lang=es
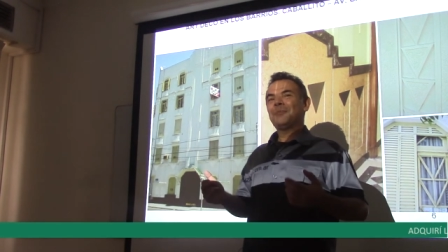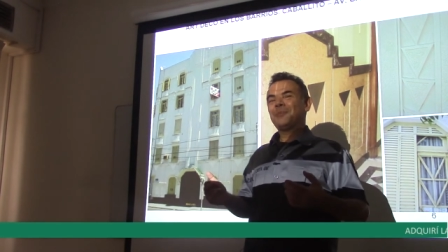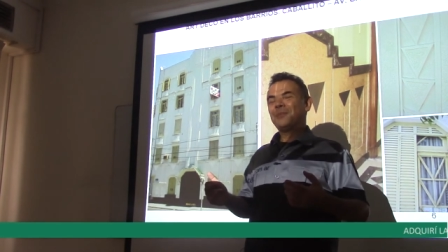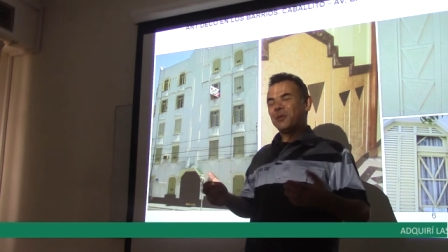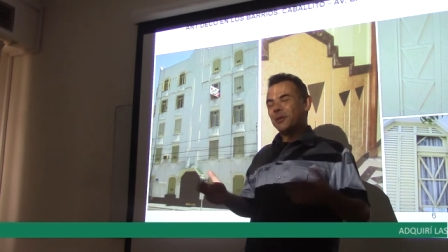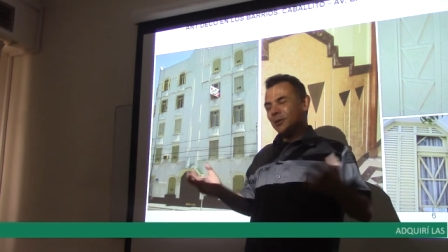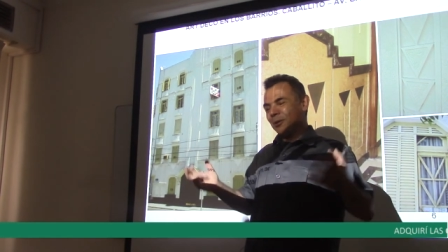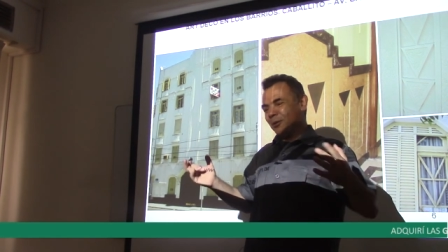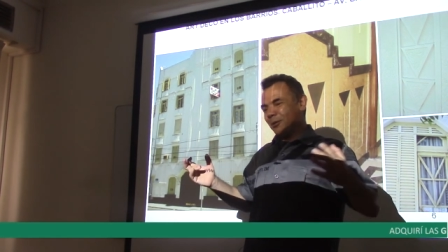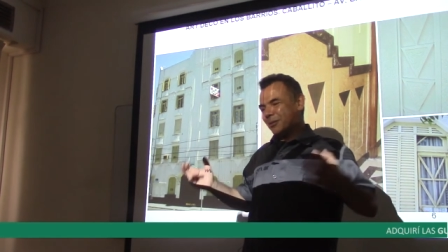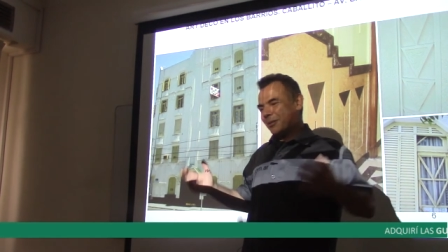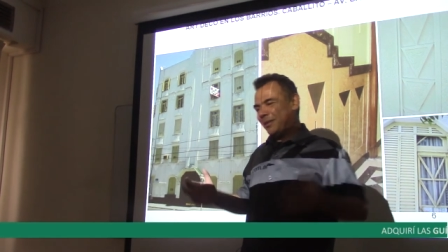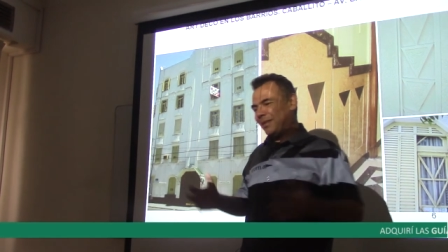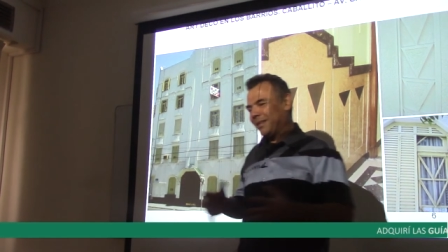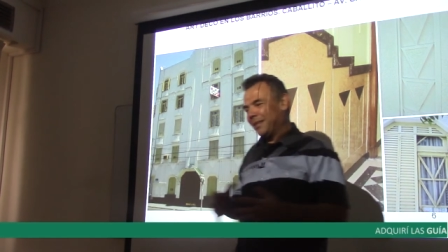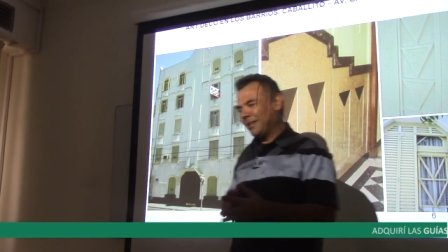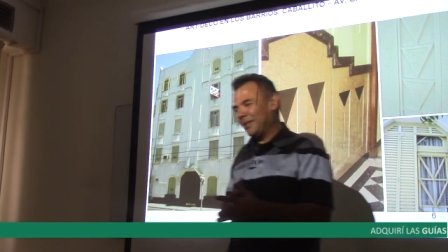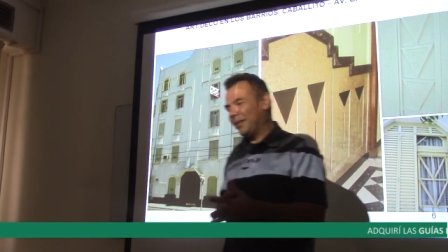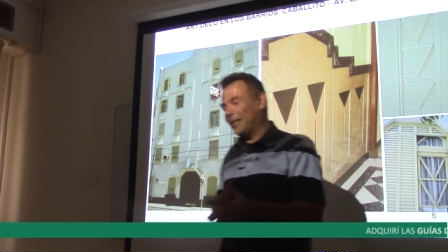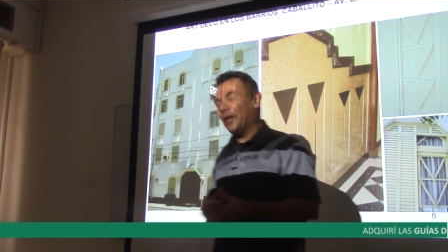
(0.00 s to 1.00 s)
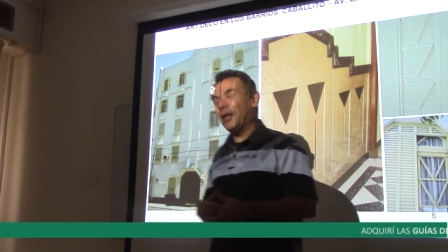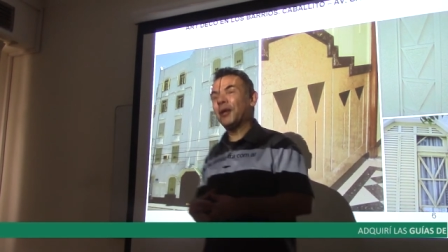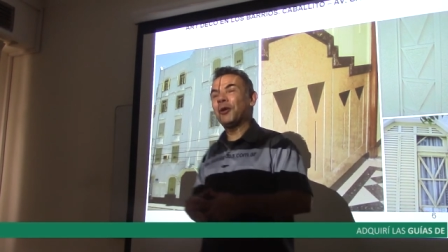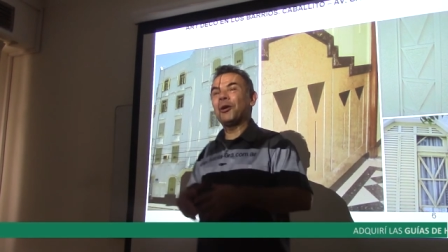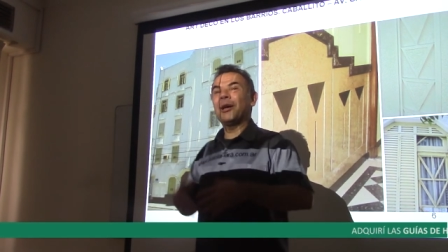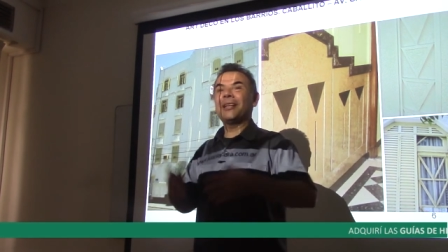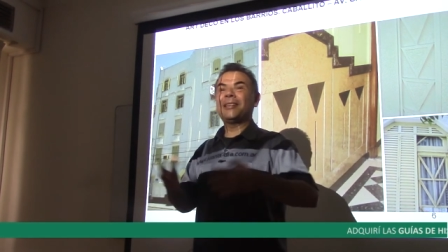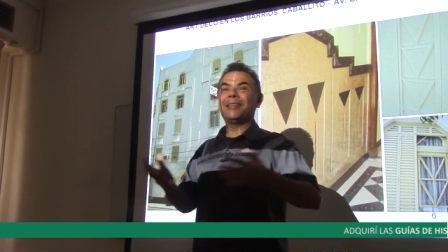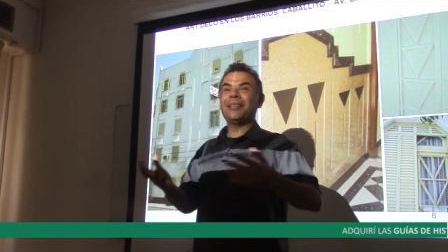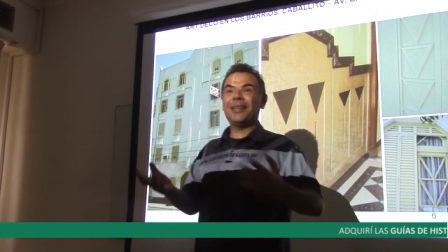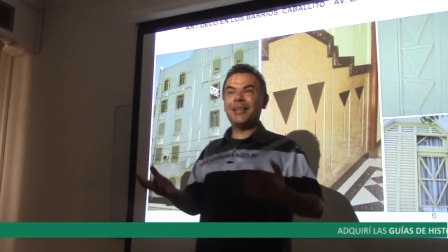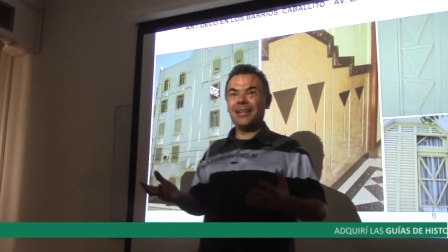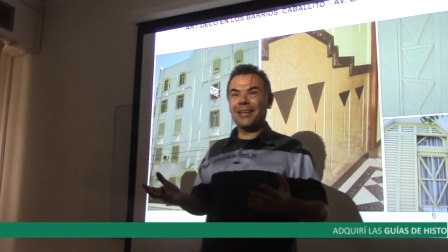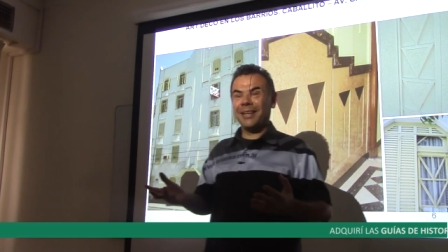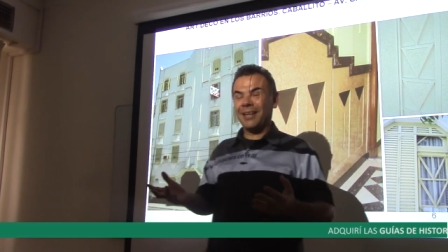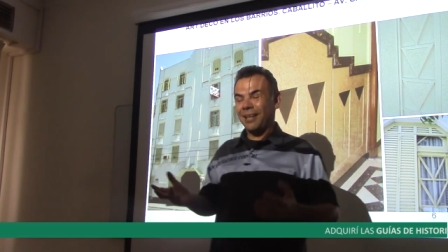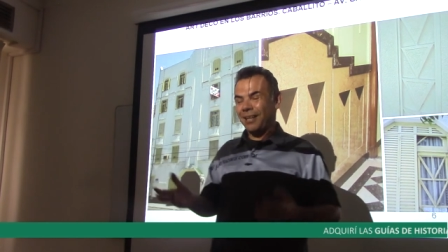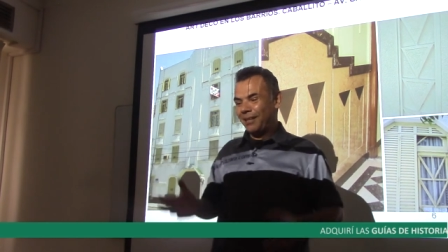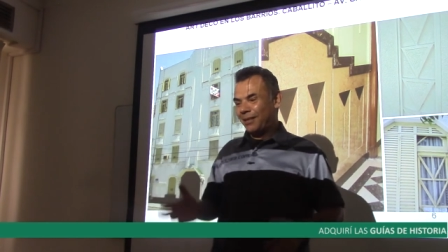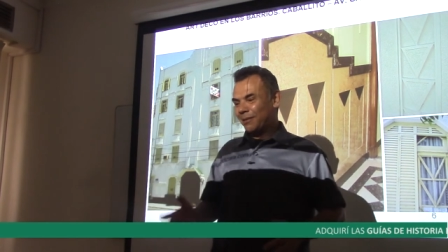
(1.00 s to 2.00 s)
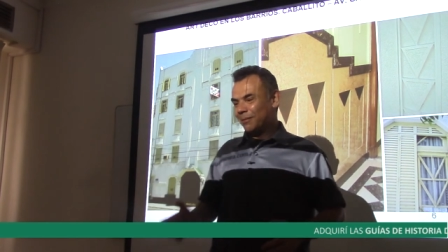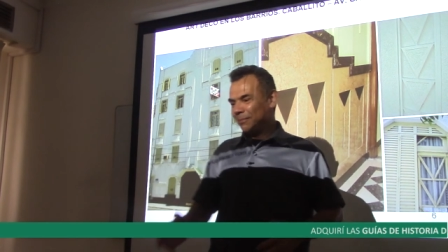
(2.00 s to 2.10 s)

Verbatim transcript: ¿no? Y neo azteca